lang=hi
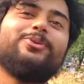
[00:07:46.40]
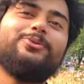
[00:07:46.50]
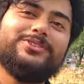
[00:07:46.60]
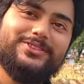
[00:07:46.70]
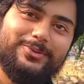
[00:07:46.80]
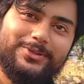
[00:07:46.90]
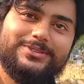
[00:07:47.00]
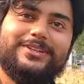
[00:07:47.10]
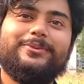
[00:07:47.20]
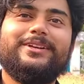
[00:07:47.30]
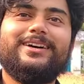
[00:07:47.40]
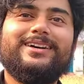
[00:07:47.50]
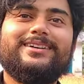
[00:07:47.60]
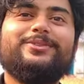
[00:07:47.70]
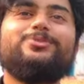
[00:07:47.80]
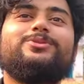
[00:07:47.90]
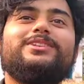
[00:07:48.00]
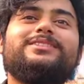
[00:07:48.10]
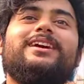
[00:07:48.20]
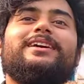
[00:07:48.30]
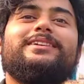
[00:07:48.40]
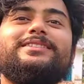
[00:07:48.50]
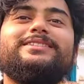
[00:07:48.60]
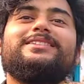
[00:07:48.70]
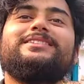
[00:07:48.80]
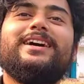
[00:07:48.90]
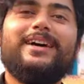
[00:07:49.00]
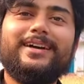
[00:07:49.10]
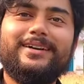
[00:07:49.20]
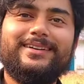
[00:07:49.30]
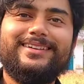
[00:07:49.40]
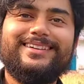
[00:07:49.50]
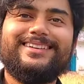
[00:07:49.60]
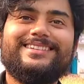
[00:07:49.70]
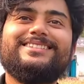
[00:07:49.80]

भविष्य भविष्य भैया क्यों कितना है कितनी जनता है हम्म।